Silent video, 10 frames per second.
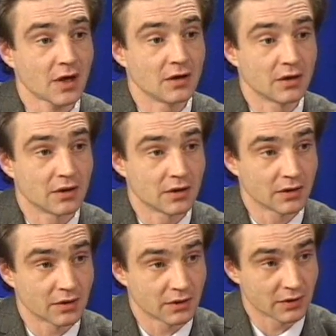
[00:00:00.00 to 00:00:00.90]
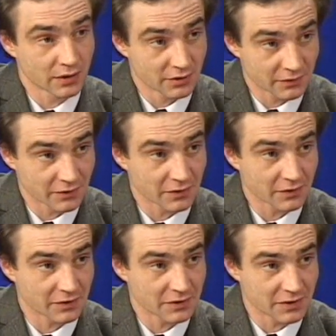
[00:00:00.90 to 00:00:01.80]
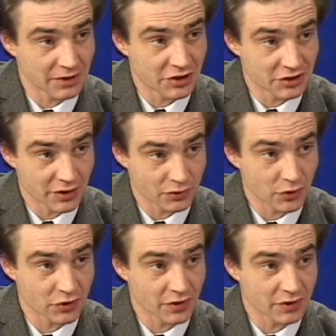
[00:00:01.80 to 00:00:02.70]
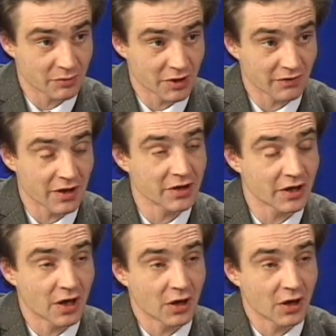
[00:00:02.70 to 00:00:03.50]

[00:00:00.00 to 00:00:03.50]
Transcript: А, и ну, сердечно-сосудистых заболеваниях,